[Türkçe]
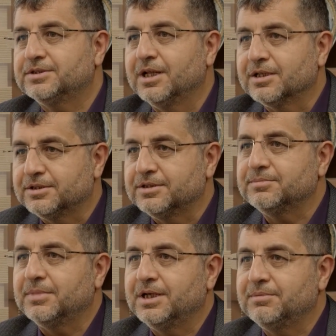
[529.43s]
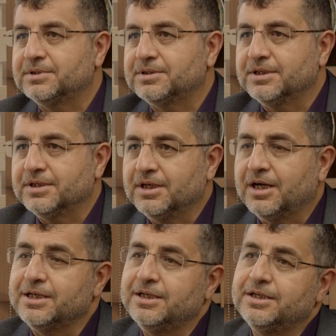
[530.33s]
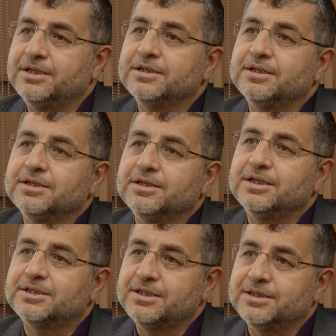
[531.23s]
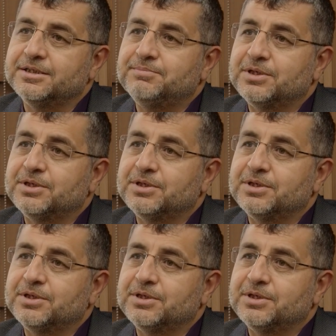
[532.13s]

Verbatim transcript: salgını bayağı bir e, aileyi e, etkiledi.